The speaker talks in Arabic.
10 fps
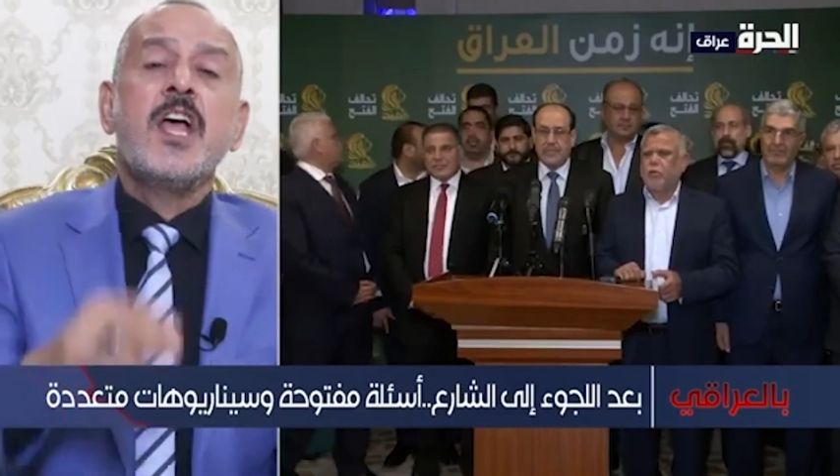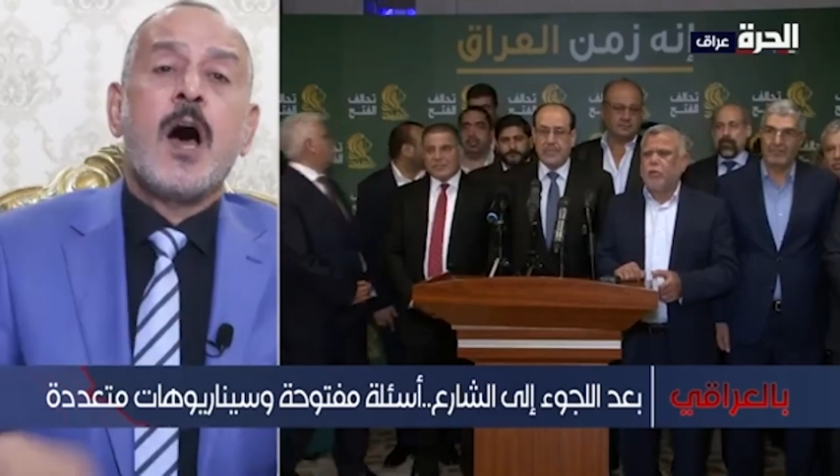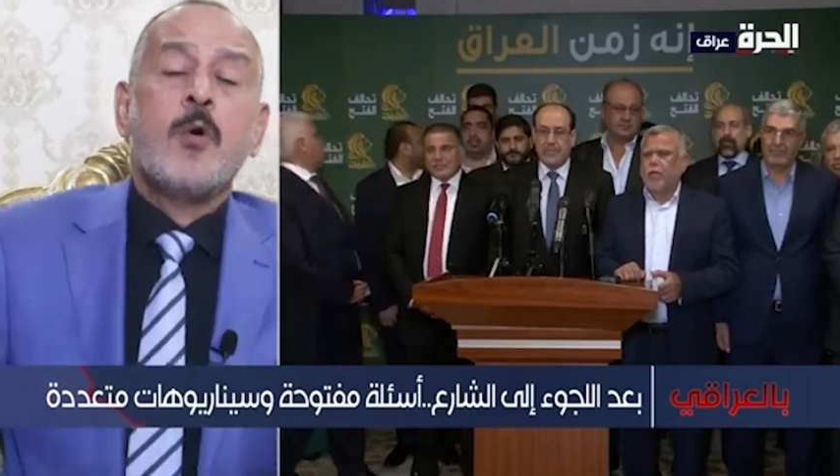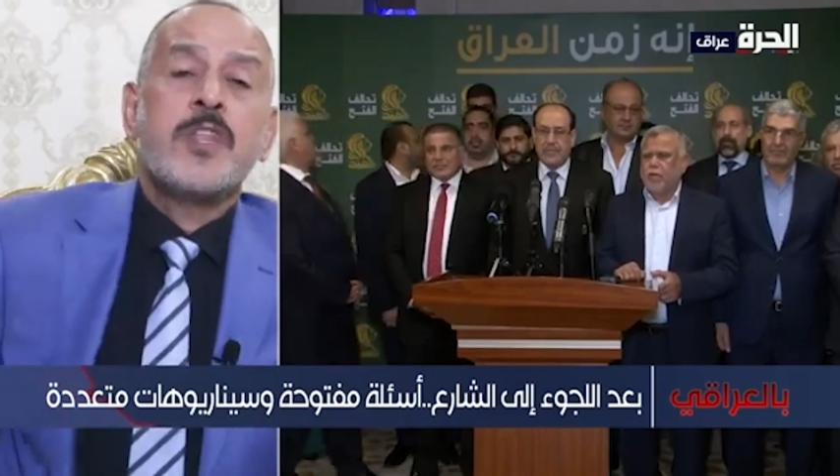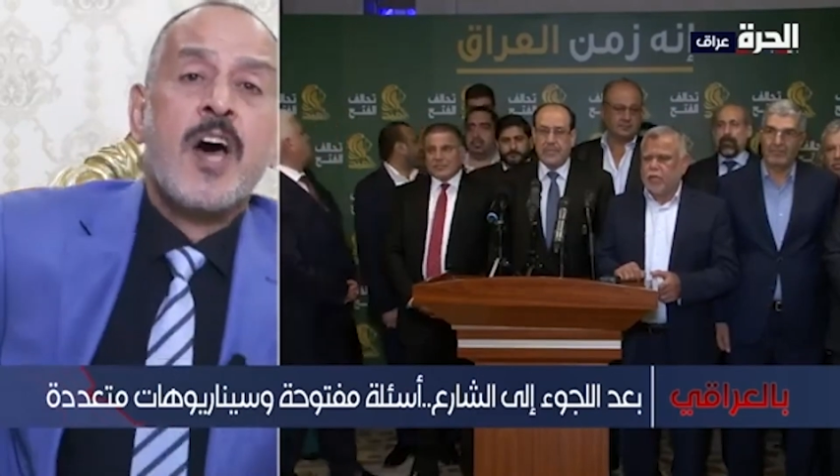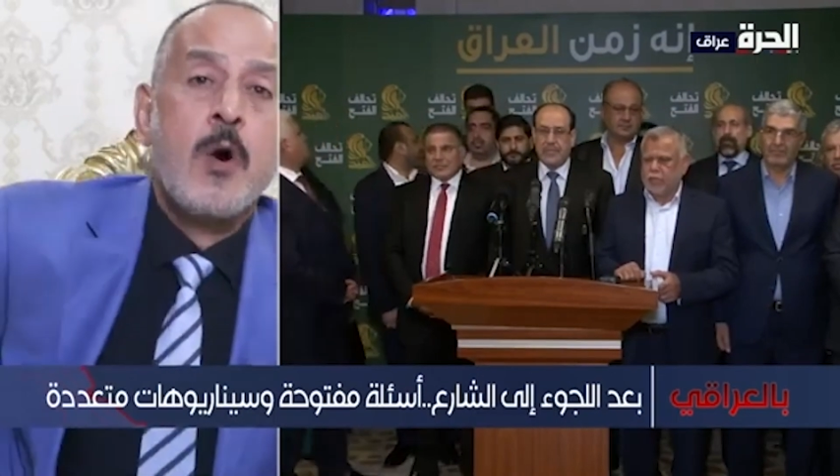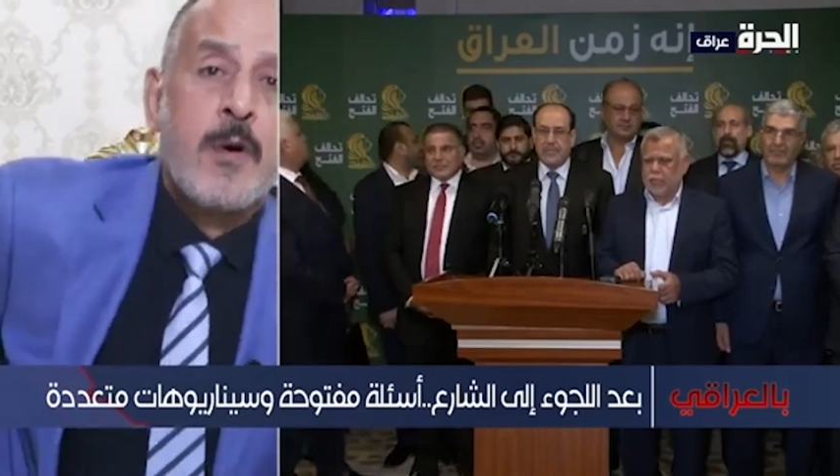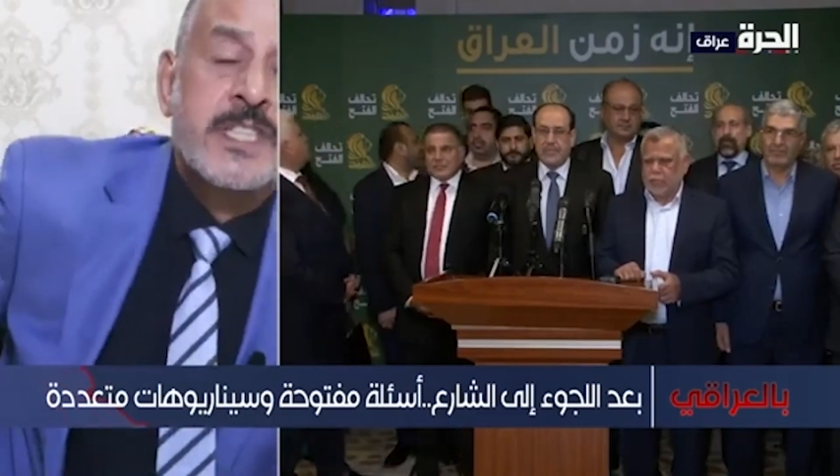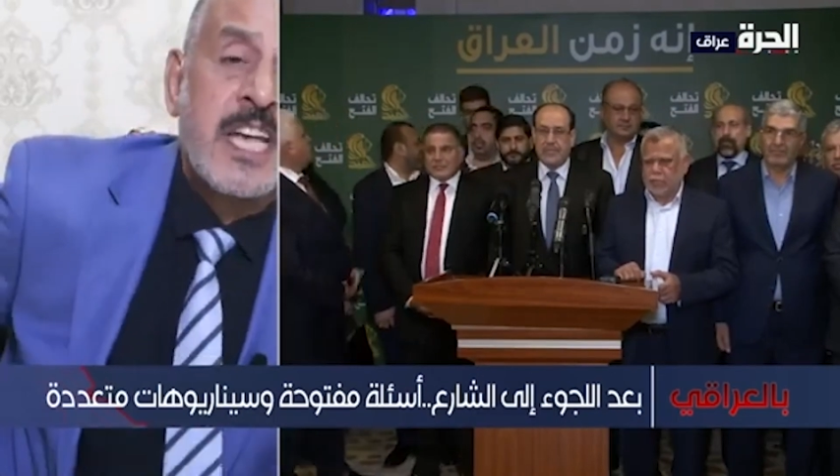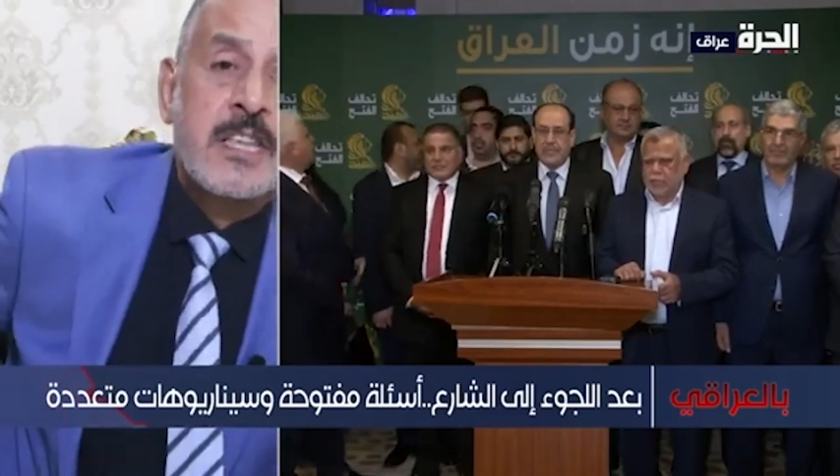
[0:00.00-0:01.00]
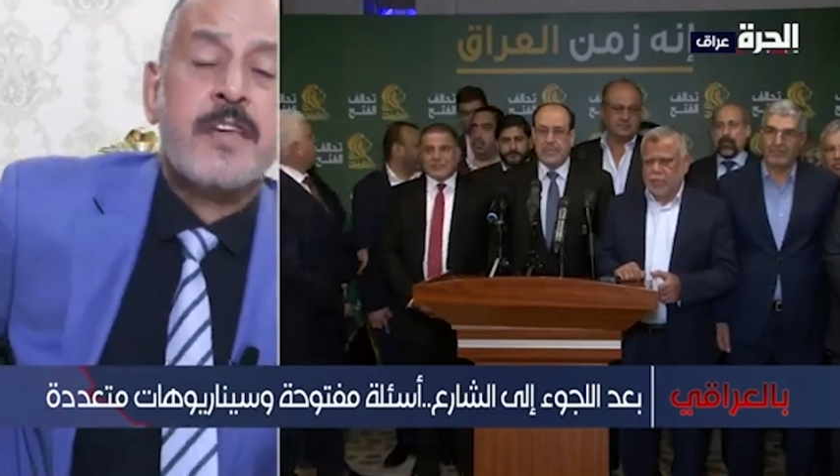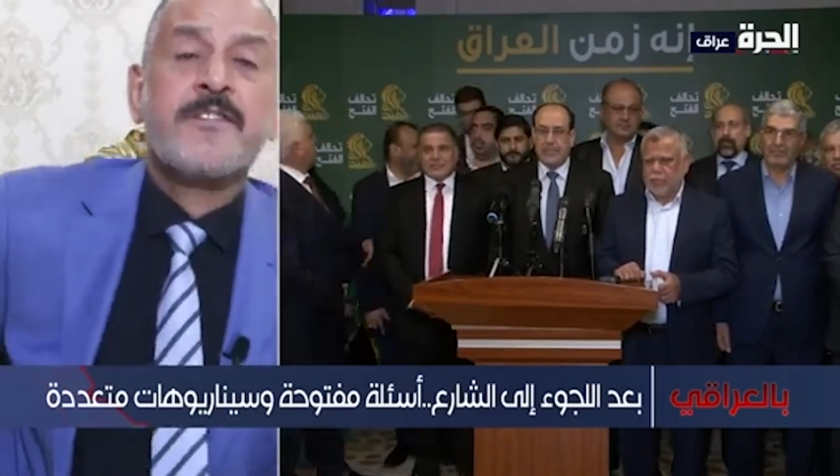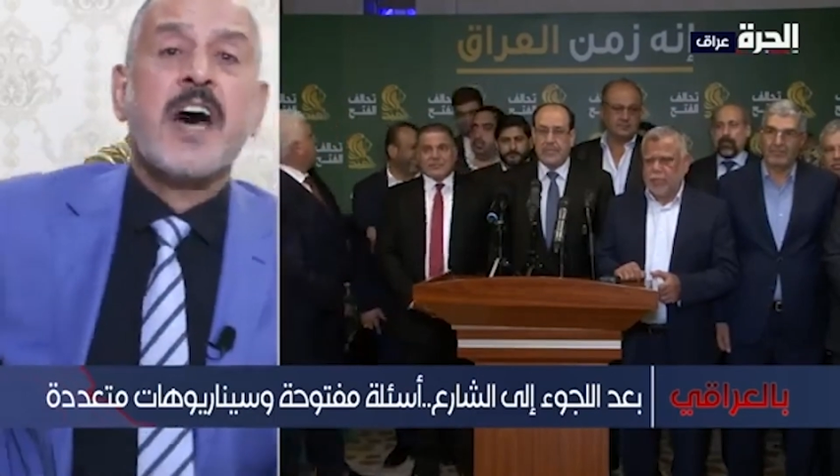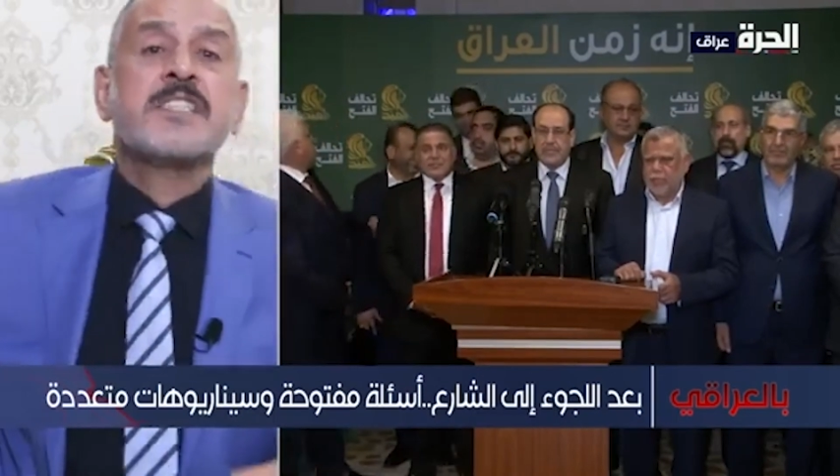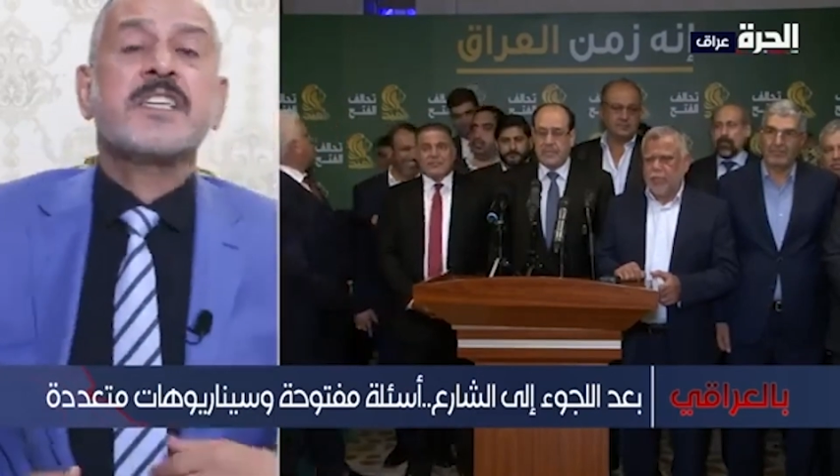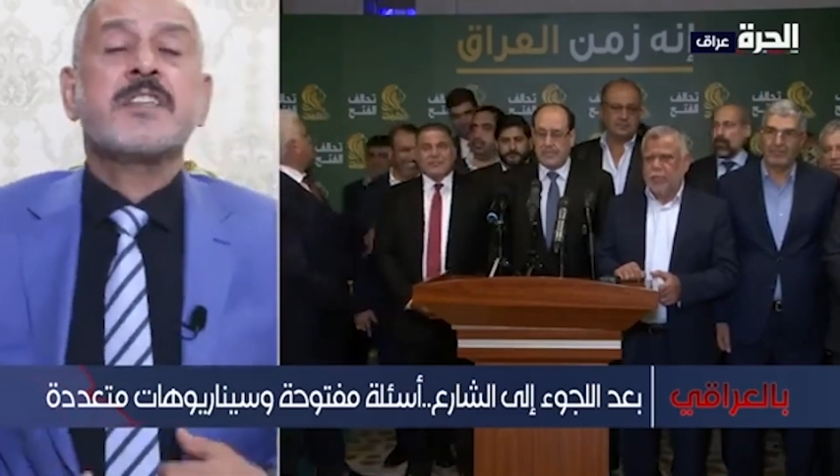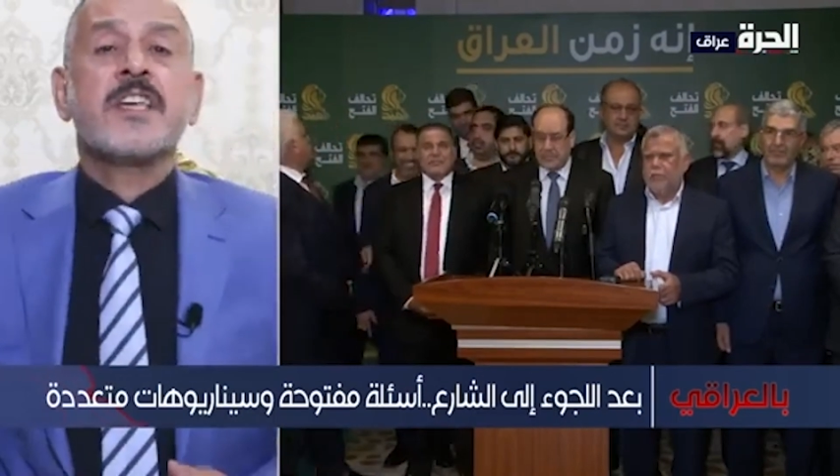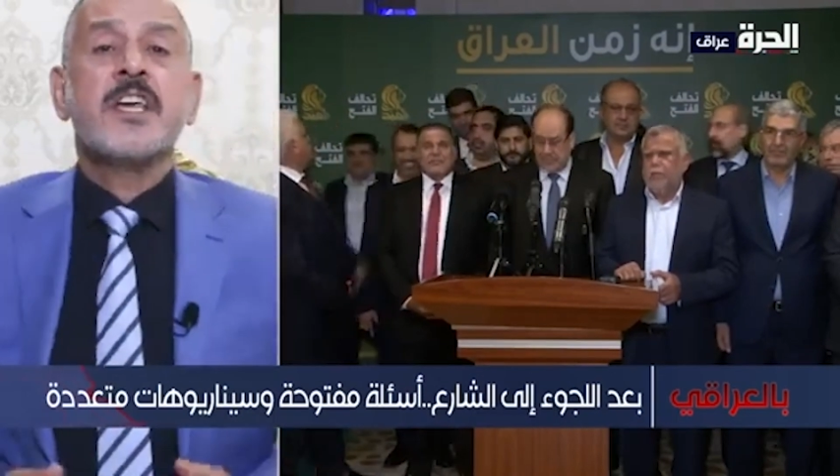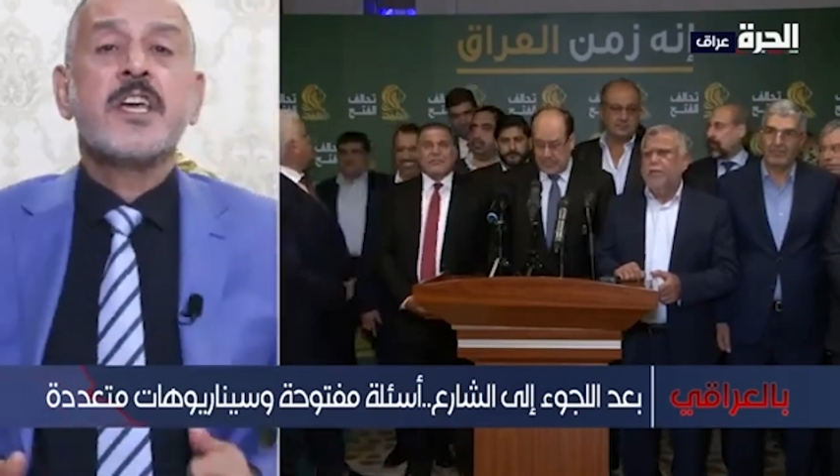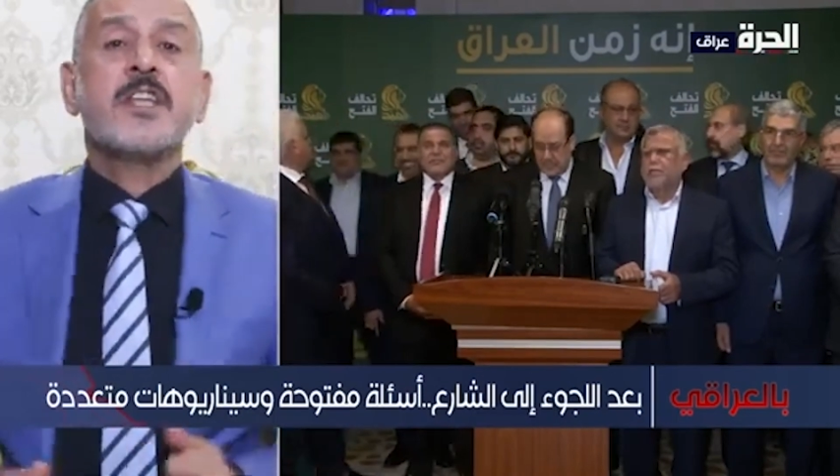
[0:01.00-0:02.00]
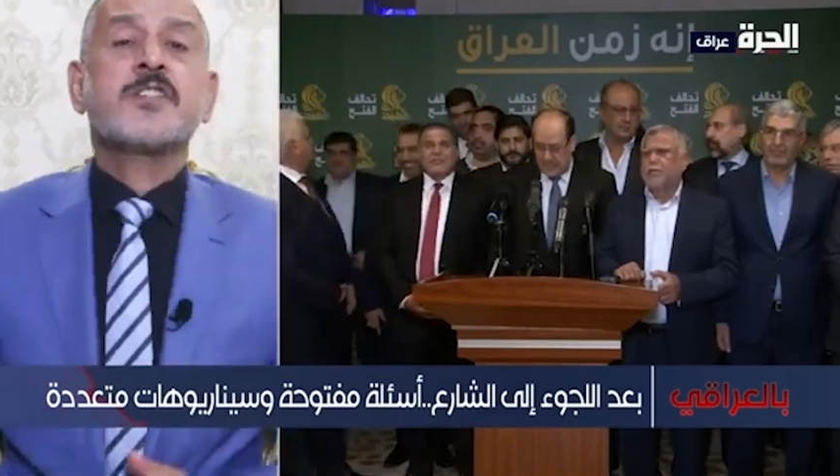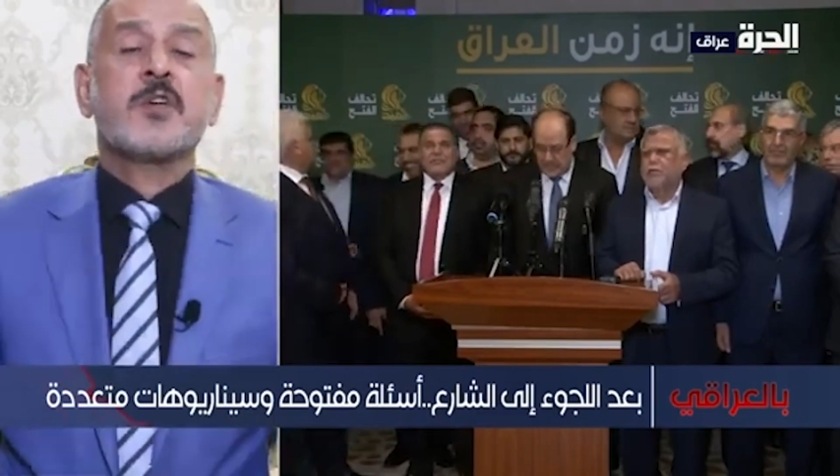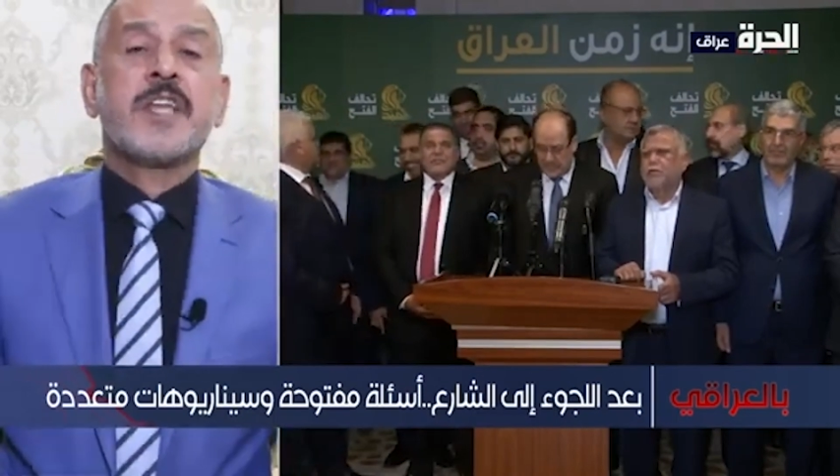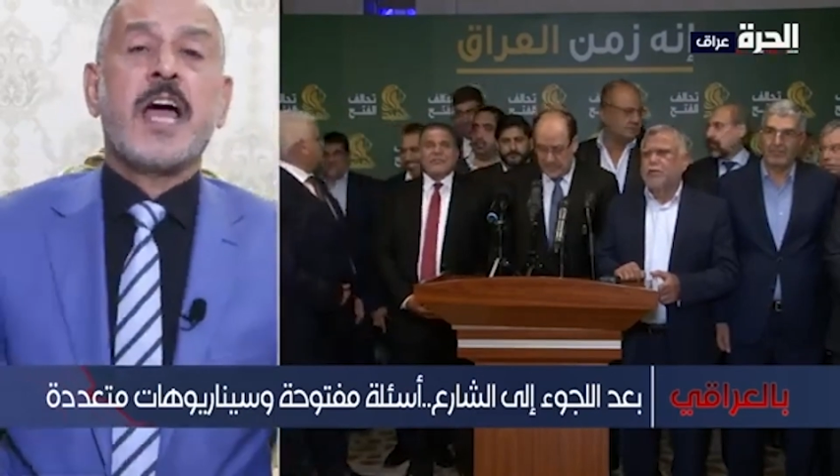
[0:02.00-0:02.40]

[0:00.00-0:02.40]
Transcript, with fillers: او اذا هو صدري فاسد نسكت